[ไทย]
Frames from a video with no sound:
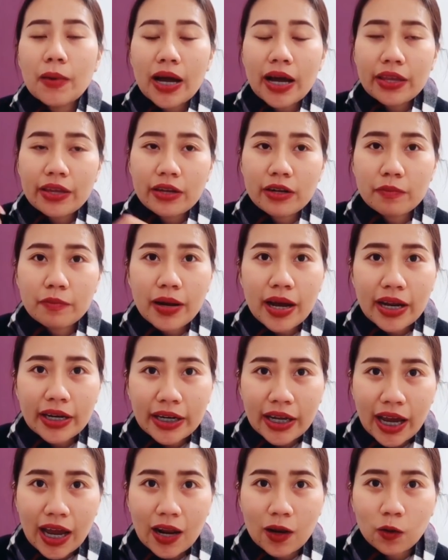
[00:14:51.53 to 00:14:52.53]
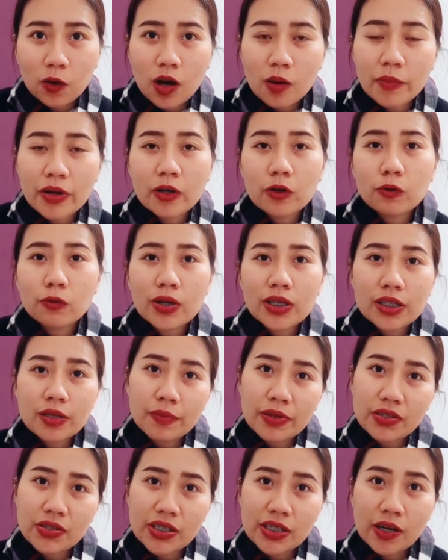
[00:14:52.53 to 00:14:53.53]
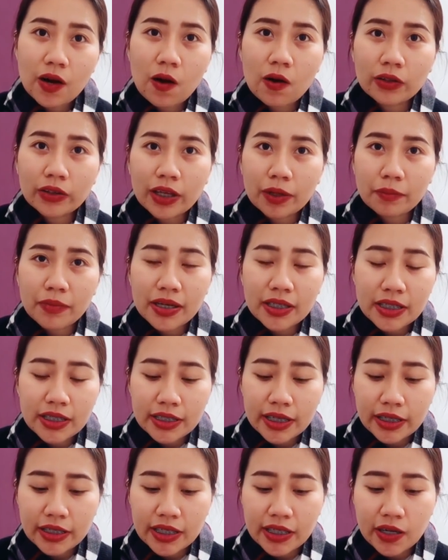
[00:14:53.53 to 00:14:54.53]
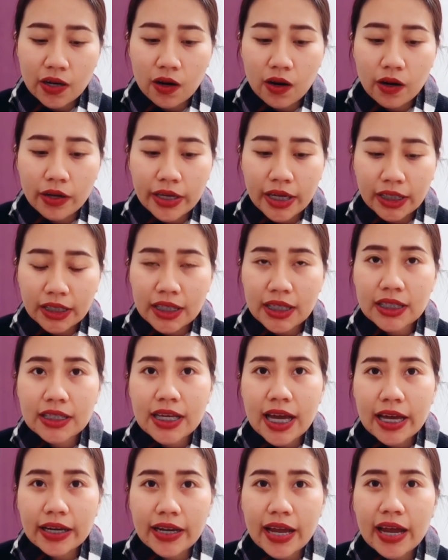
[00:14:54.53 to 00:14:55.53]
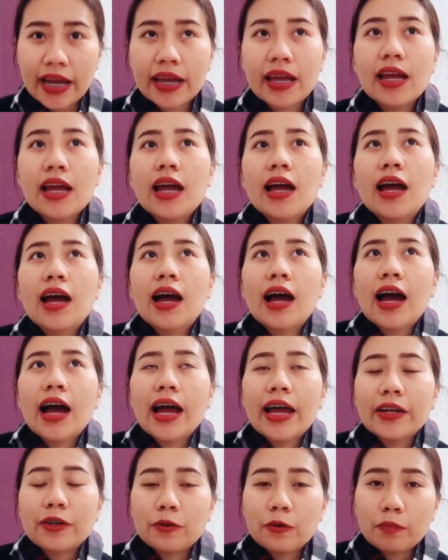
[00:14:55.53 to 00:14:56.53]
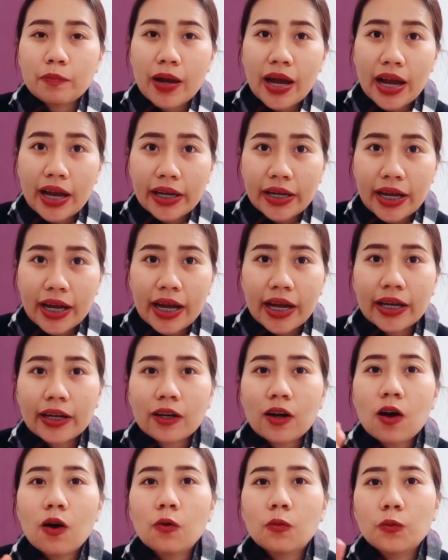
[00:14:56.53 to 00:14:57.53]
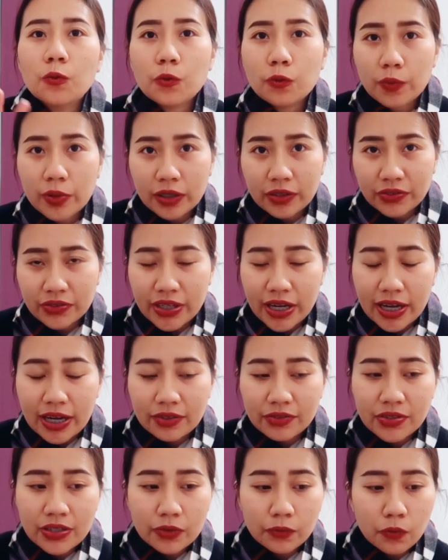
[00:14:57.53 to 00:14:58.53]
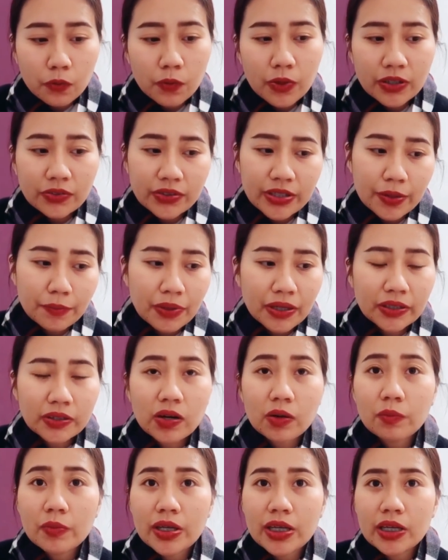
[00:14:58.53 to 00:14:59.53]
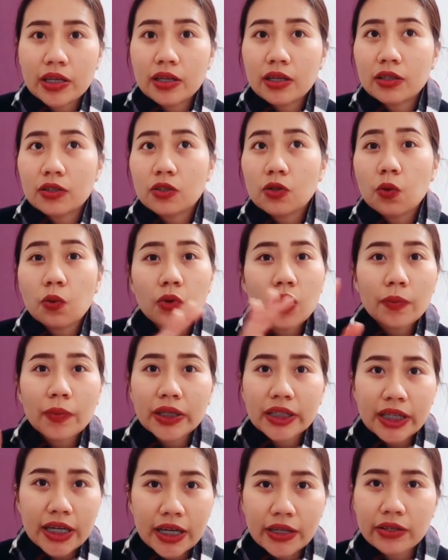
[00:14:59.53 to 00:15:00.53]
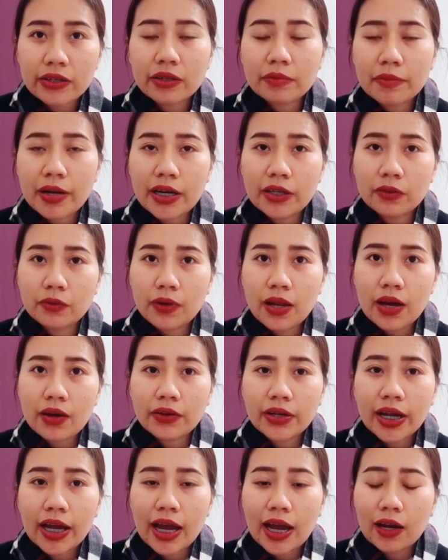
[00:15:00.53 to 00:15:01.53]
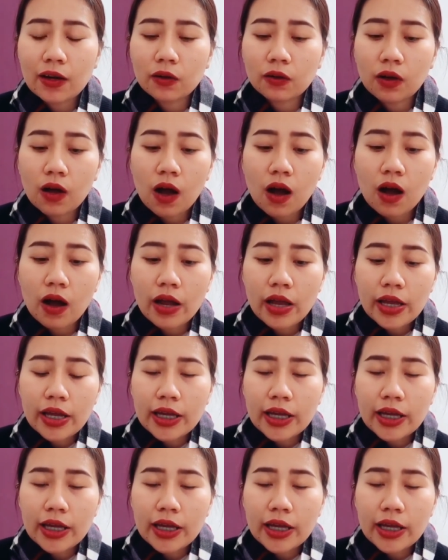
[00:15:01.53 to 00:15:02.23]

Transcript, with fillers: มาเยอรมันนะคะแล้วก็ไม่รู้ว่าจะไปซื้อของแต่งบ้านที่ไหนดีก็อย่างที่จะได้ให้ดูไปนะคะ ก็ w o o บิร์สนะคะ ซึ่ง w o o บิร์สเนี่ยมันก็มีทั่วประเทศเยอรมันอยู่แล้วนะคะ แล้วก็